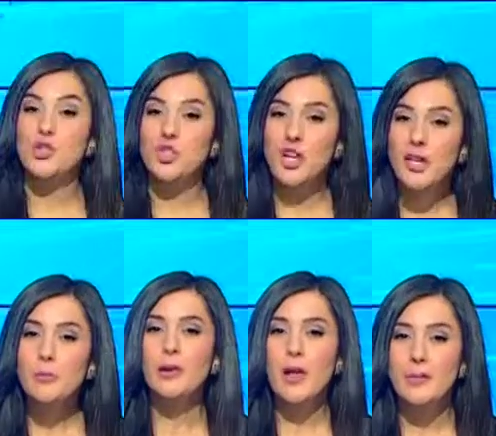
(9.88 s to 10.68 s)

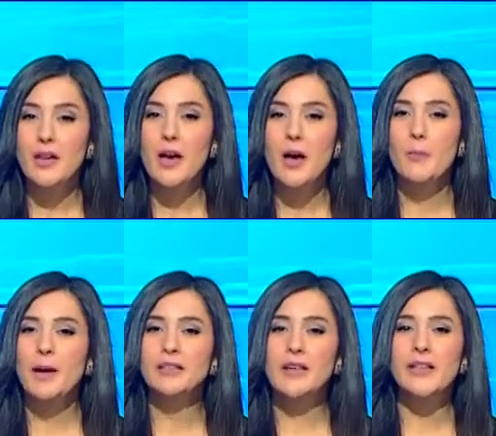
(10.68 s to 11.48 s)
شيب لمياء
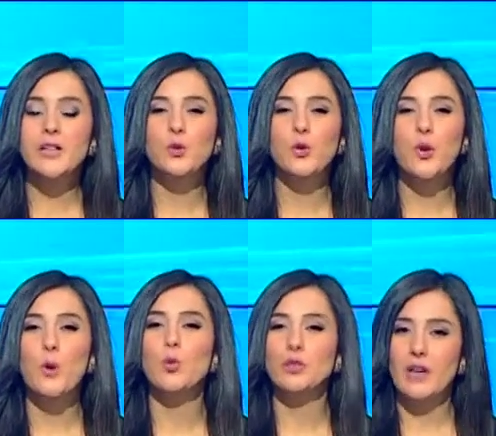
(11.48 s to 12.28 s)
بيطرية
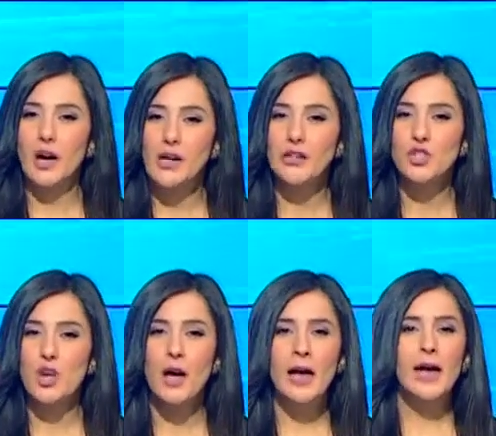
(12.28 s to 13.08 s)
متخرجة